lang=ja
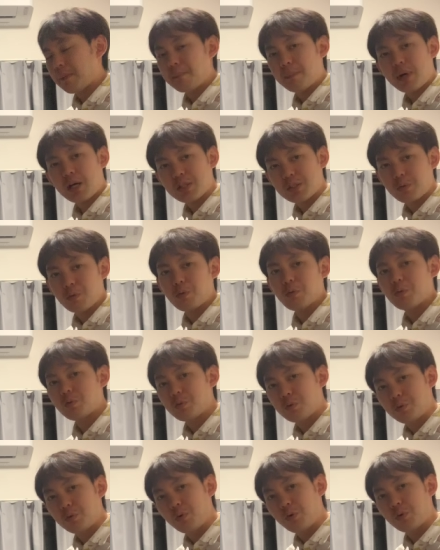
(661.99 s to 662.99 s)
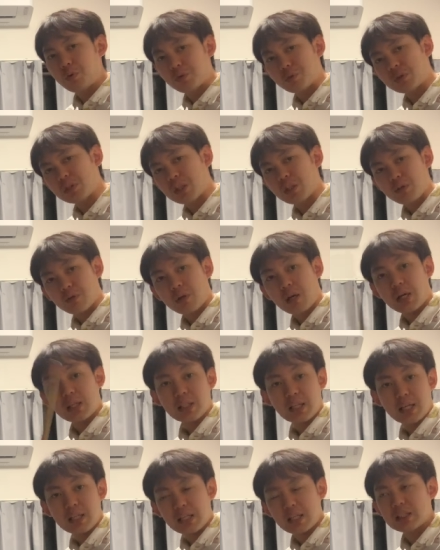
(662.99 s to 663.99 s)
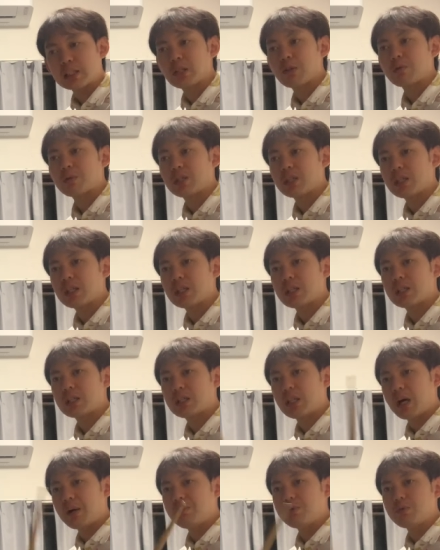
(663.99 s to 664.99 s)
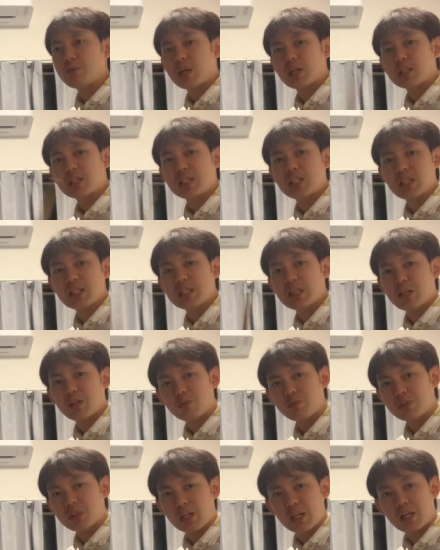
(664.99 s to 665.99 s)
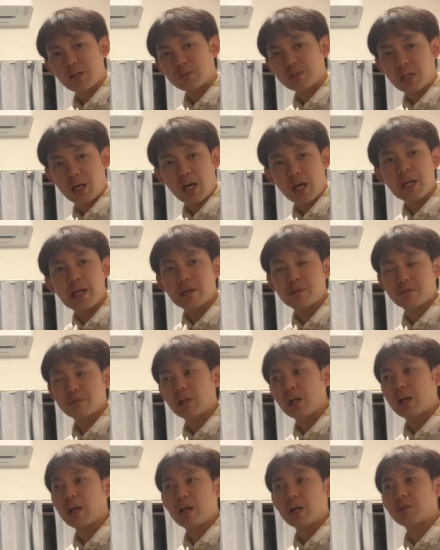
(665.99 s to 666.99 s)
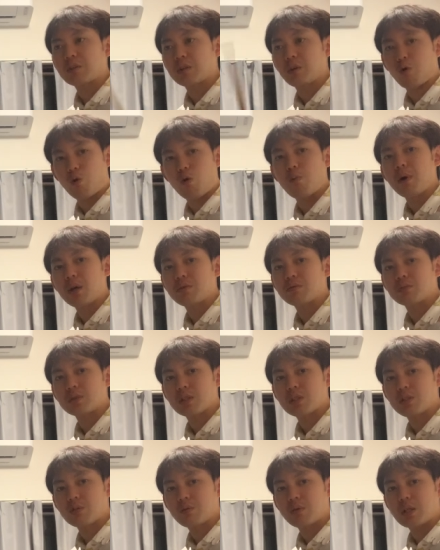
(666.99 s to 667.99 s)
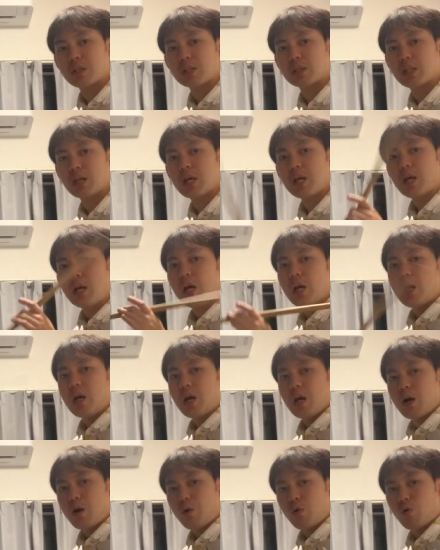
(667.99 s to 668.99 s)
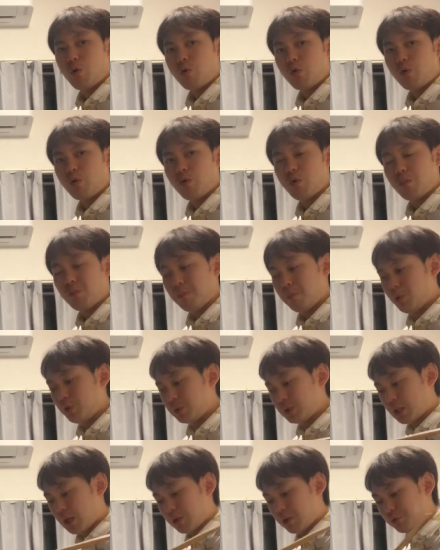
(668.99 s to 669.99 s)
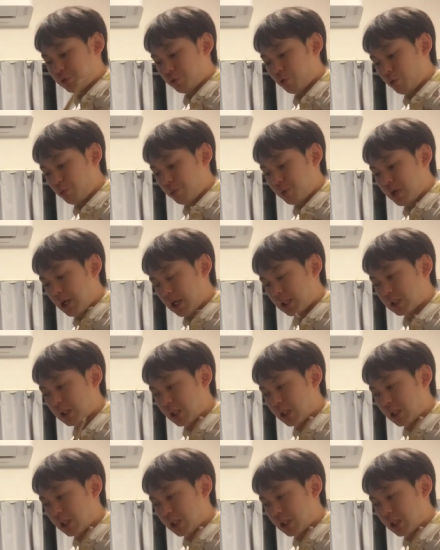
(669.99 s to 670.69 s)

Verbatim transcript: ンバーストロークロールっていう課題になった時に、ダブルが小さく打てなくて速くならなくて困るんですよね。で、この問題、太ももに当